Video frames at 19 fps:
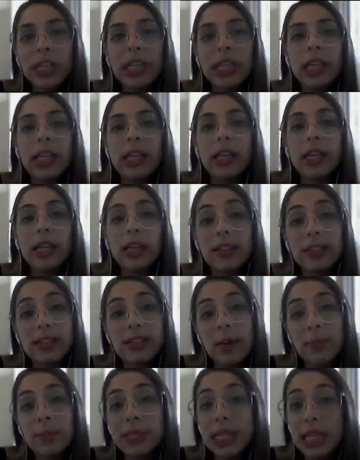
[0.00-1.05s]
e
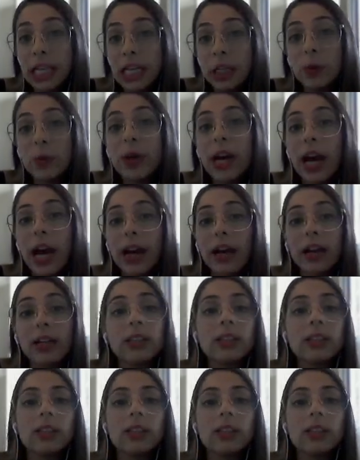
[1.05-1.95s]
Strepsirrhine um K,